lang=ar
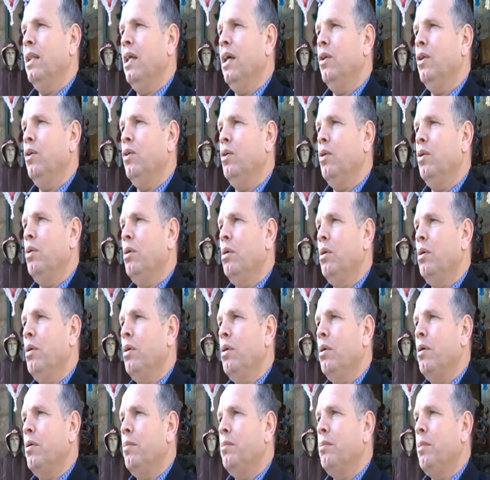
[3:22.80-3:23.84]
لانه
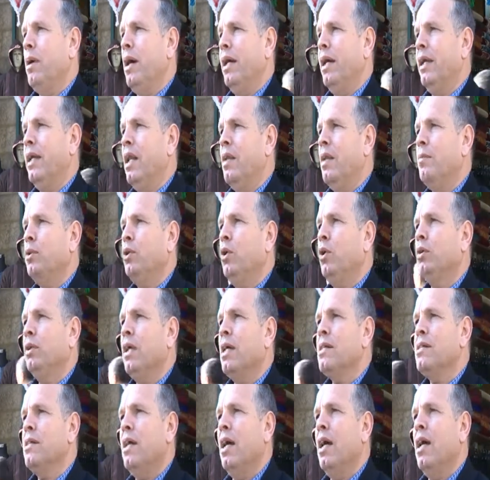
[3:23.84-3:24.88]
احيانا بتحط
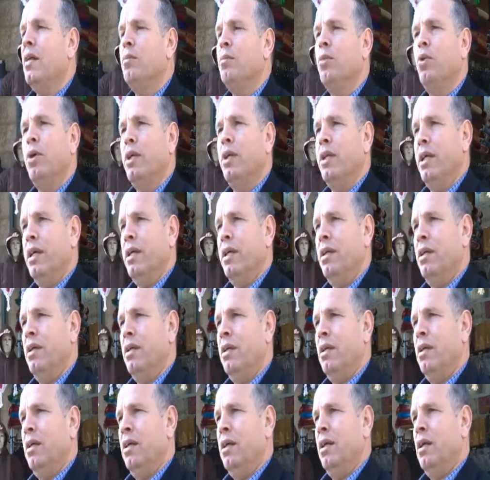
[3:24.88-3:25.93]
اسعار مغريه
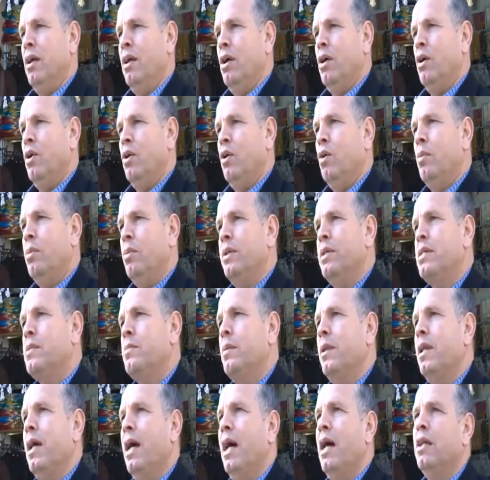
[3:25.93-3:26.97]

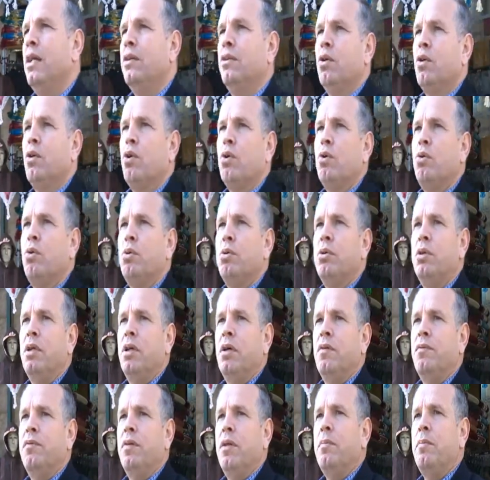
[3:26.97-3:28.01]
وبالنسبه لحاله الركود
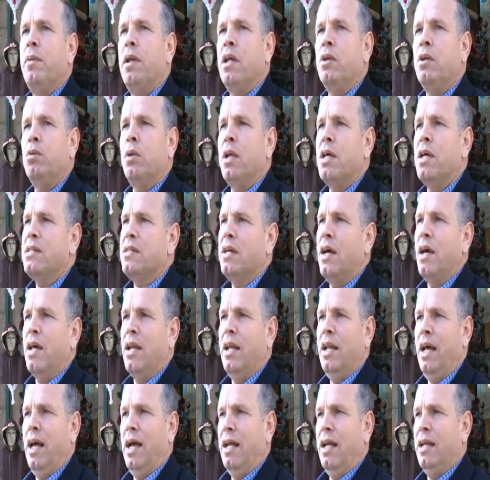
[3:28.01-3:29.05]
في البلد
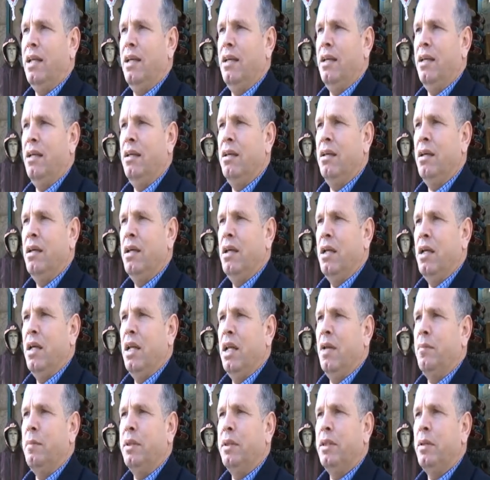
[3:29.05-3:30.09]
والاسعار العاليه
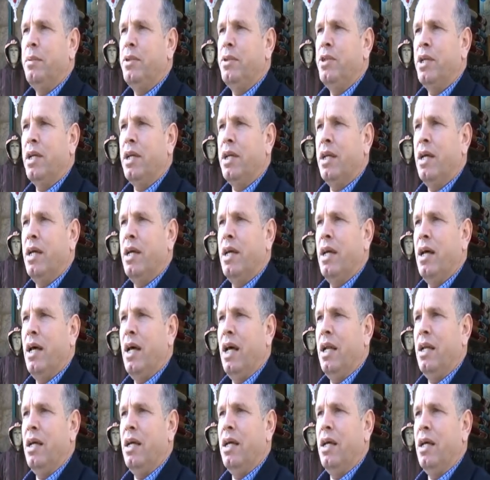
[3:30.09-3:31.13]
لما انت بيجيك
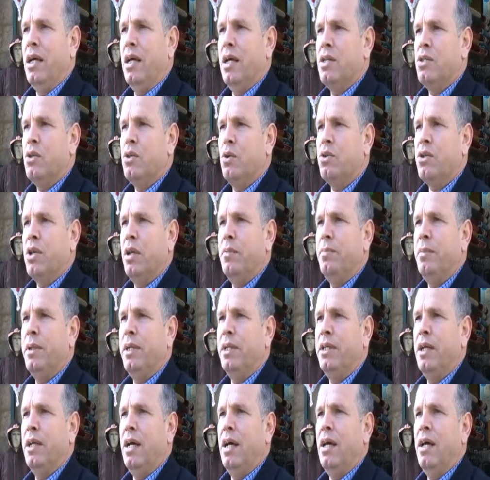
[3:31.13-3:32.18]
على السوشيال
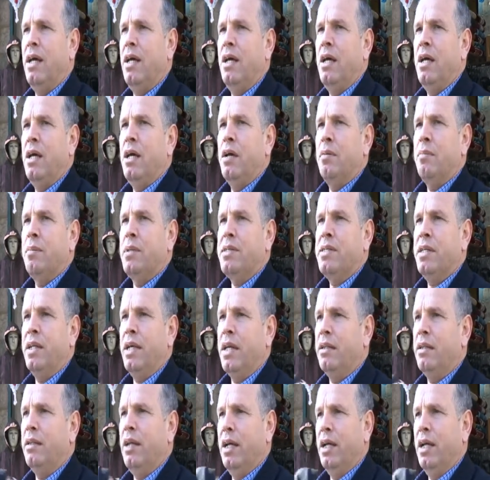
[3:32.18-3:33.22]
ميديا
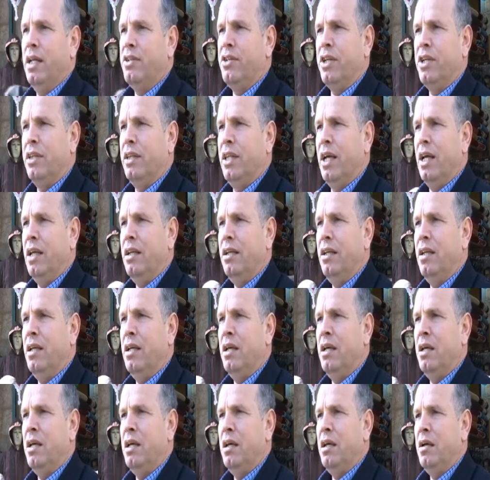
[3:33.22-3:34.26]
بسعر ضئيل جدا
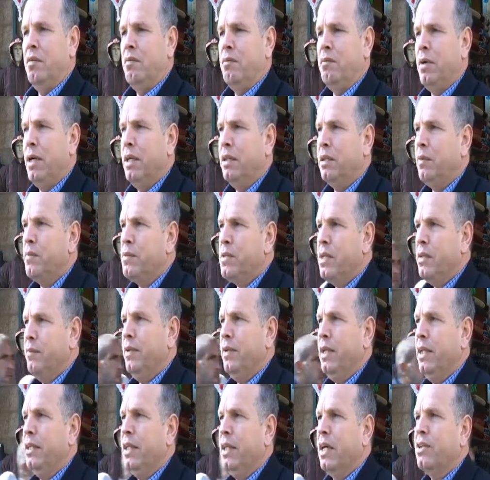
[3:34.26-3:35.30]
فانت بصير
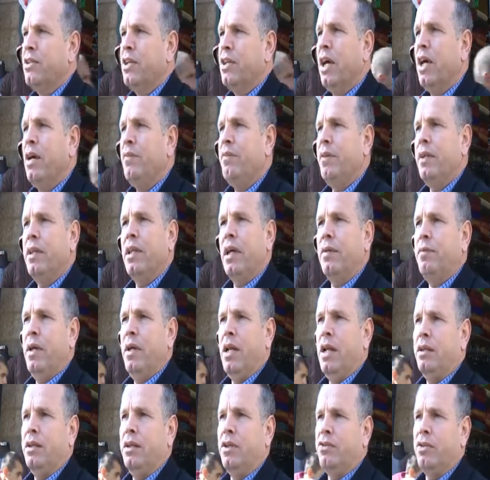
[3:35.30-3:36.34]
في عندك شغف انك
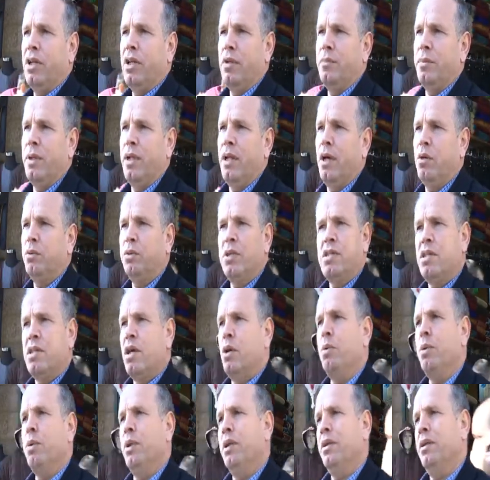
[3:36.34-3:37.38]
فعلا تشتري منها
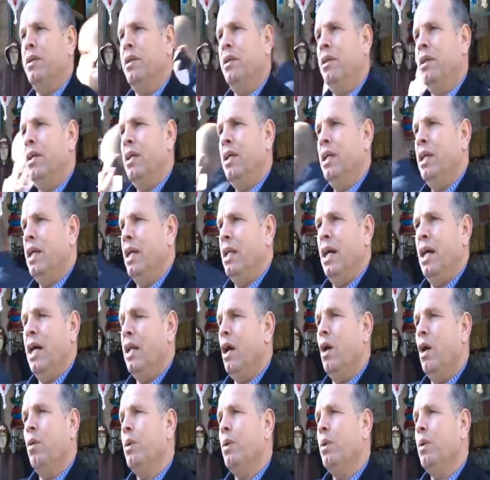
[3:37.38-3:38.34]
وتستهويها يعني انا او